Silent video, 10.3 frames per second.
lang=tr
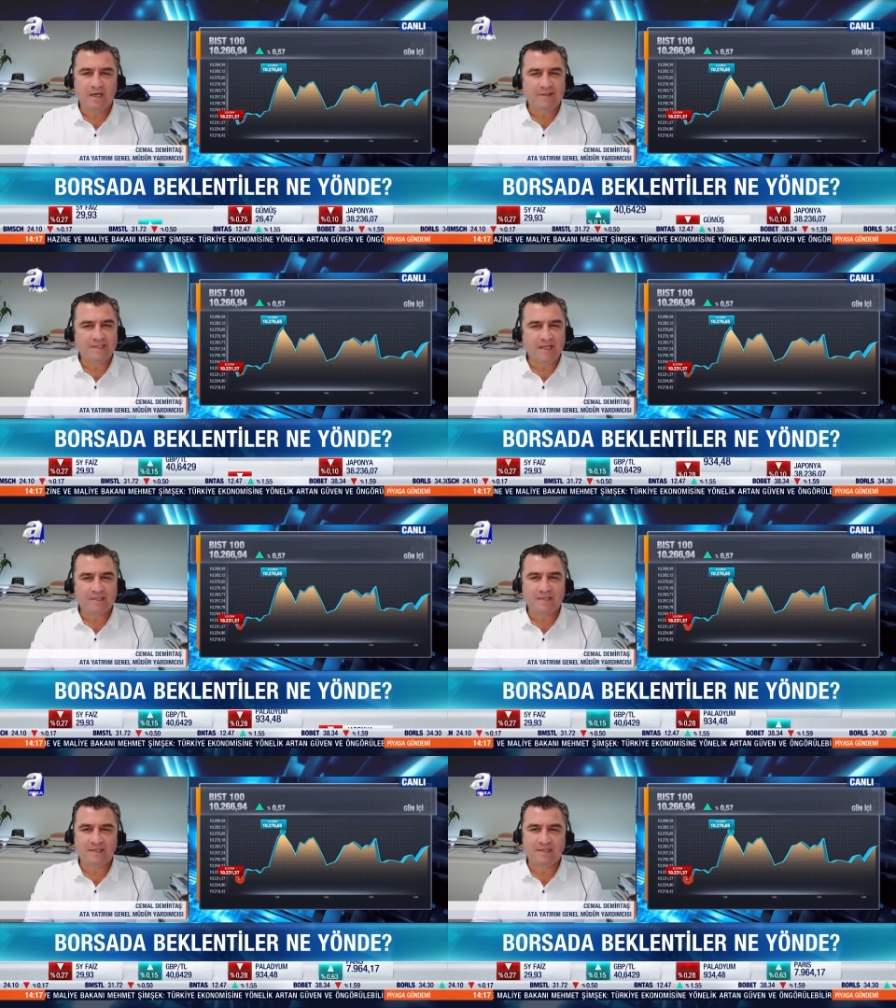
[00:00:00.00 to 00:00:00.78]
Ama
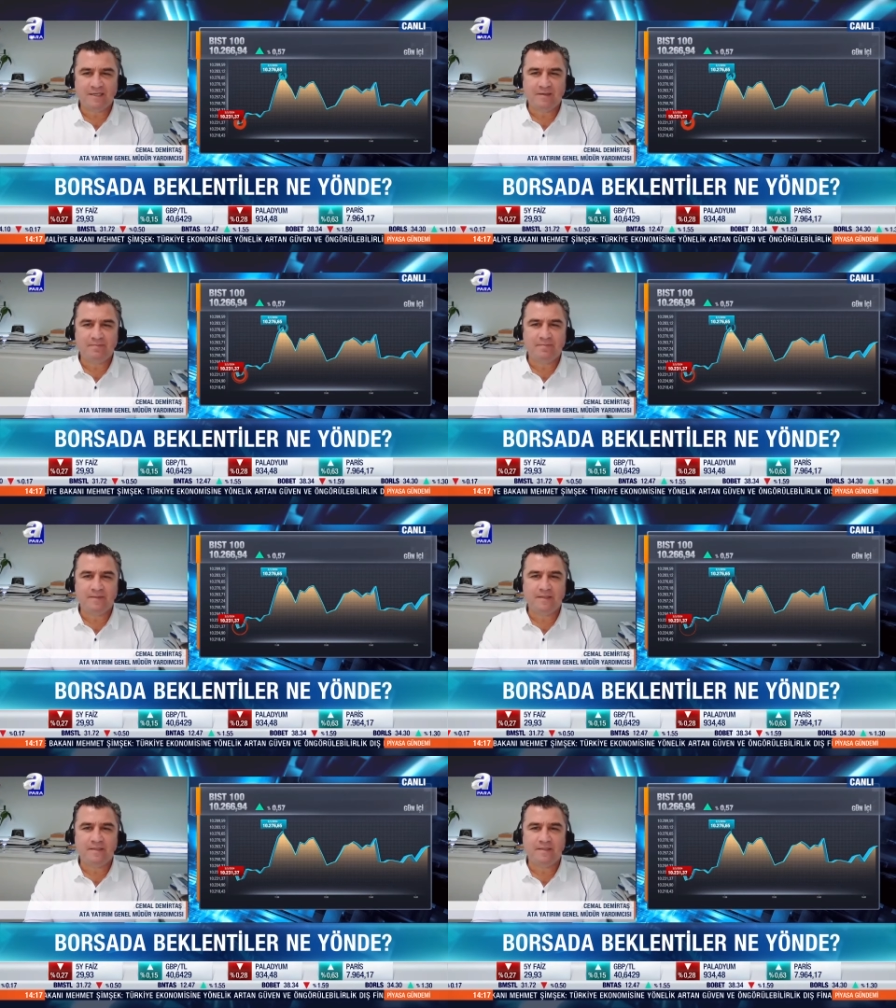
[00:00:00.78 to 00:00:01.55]
dalgalara da hep
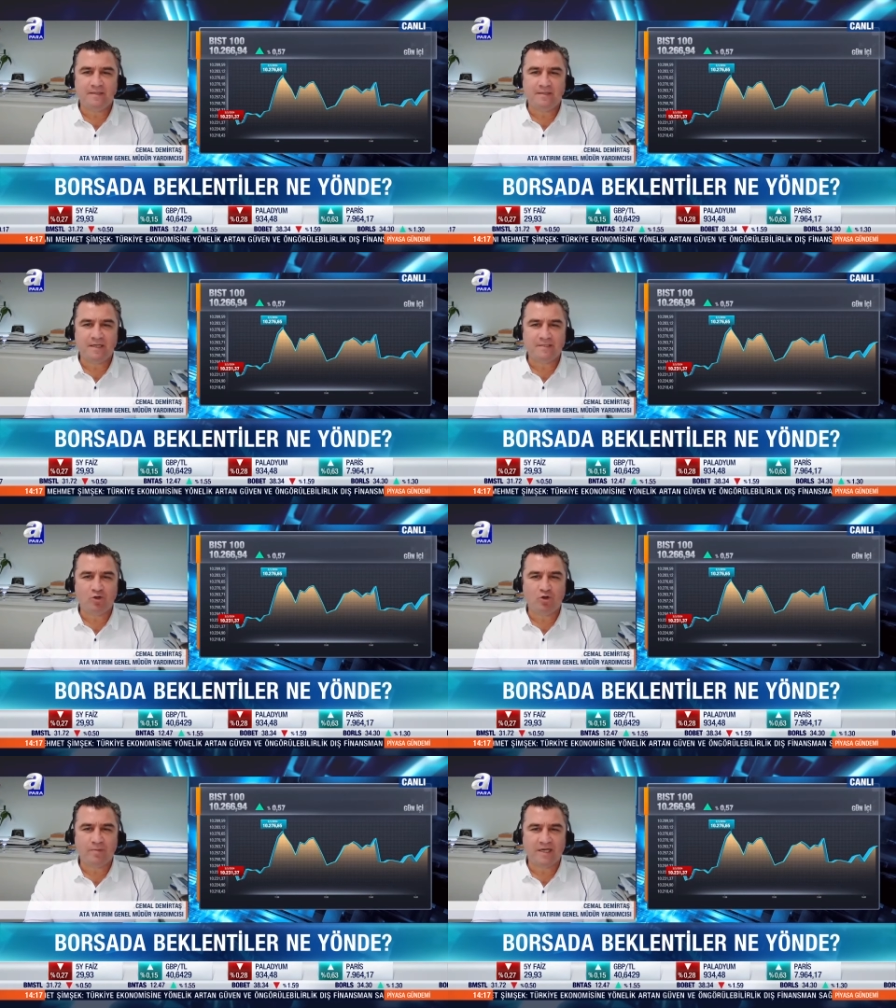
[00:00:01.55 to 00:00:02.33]
e,
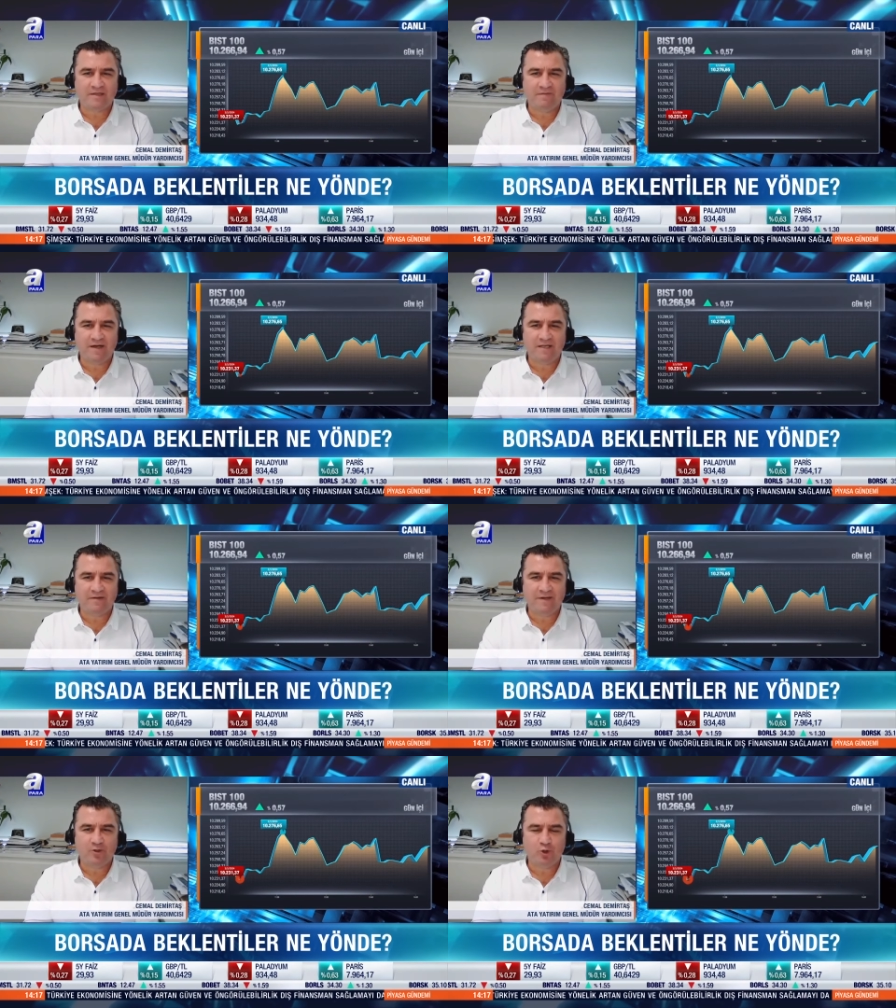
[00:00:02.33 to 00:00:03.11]
hazır olmakta
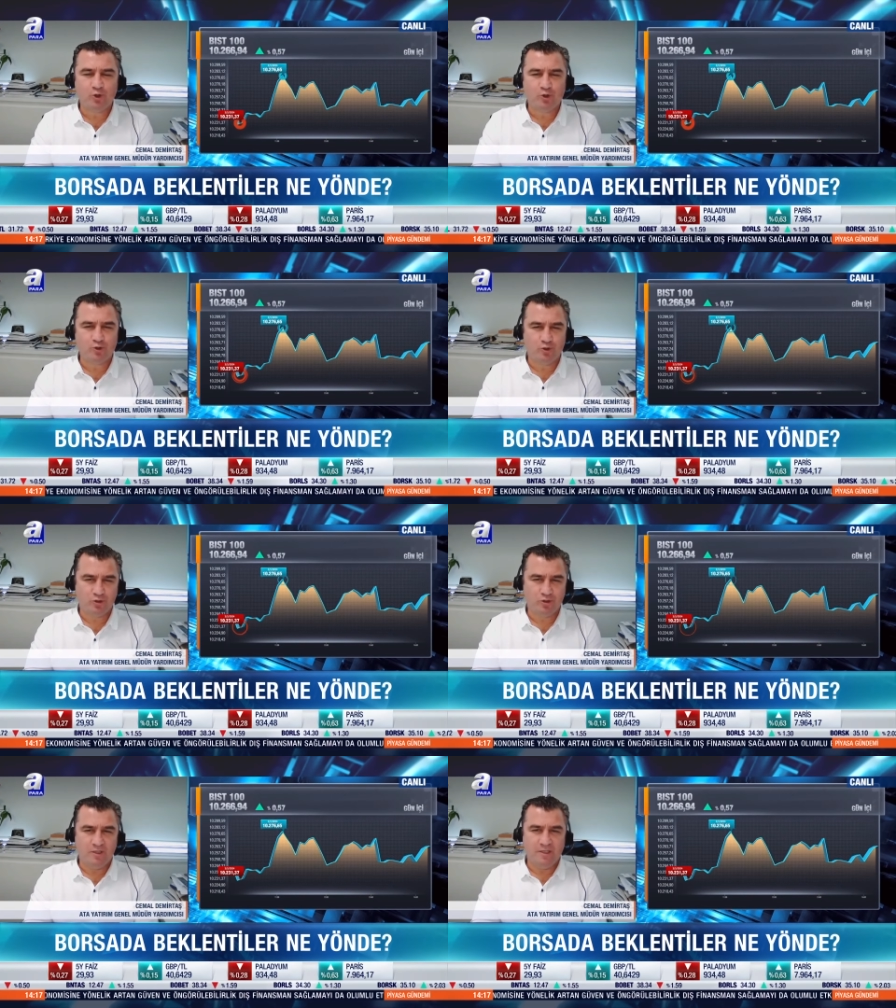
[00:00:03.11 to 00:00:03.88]
fayda var.
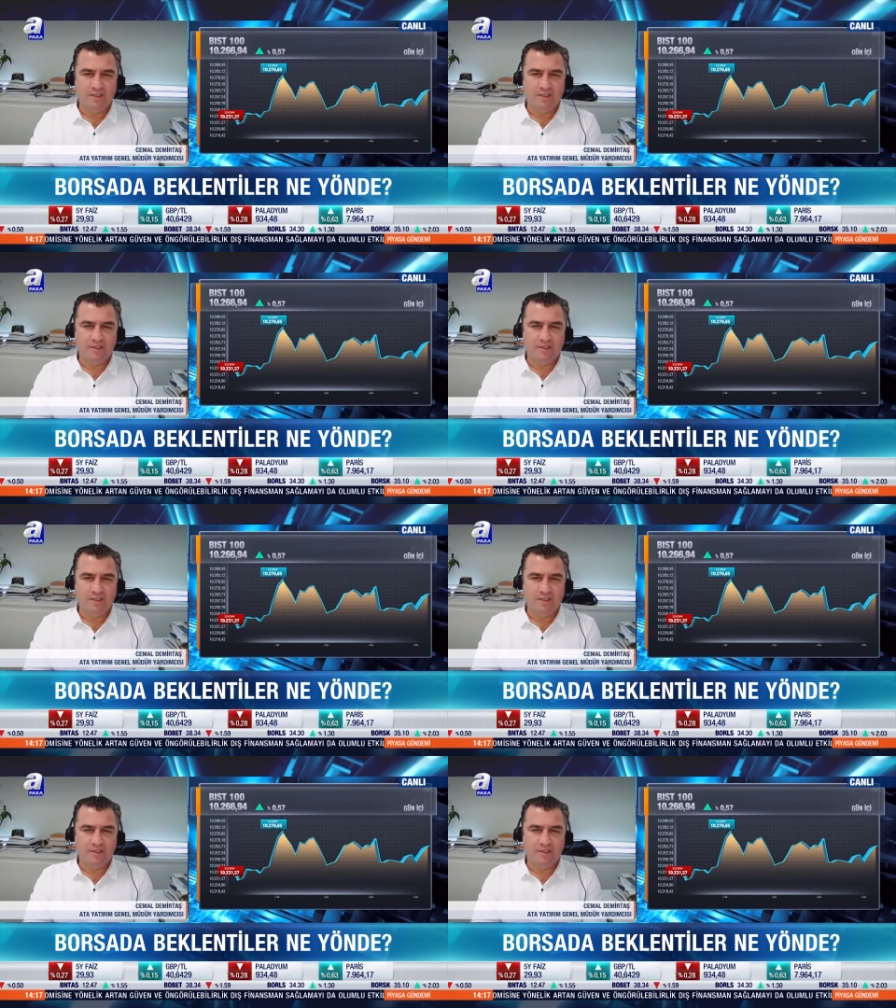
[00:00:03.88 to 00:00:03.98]
Görüyorsunuz.